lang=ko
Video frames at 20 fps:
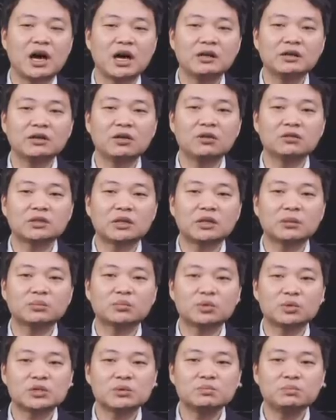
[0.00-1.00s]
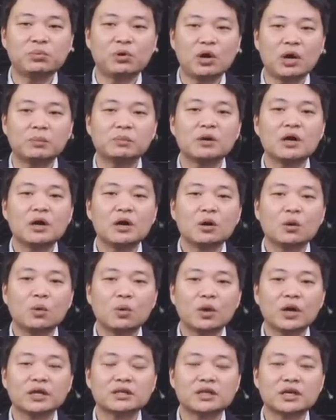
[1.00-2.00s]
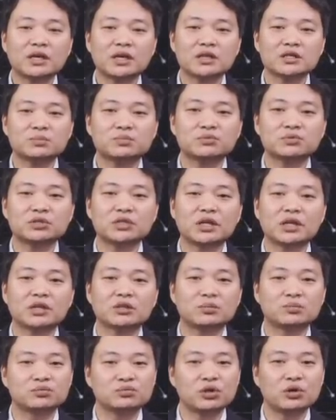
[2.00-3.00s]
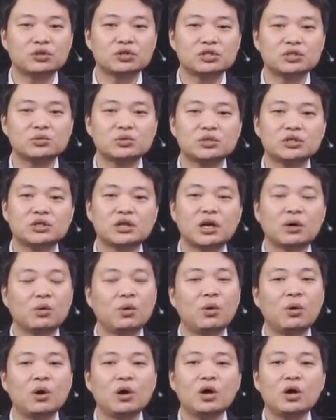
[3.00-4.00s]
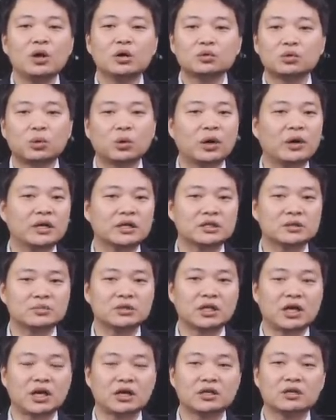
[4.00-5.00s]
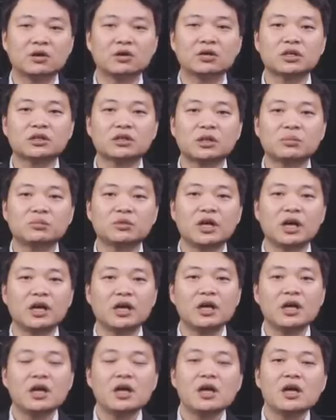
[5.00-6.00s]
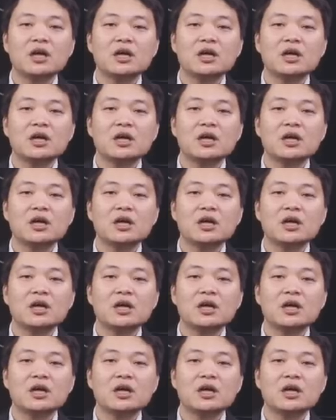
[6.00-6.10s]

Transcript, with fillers: 한경남도 심포 앞 공해상까지 북상해서 무력 시위를 하고 돌아왔습니다. 그렇기 때문에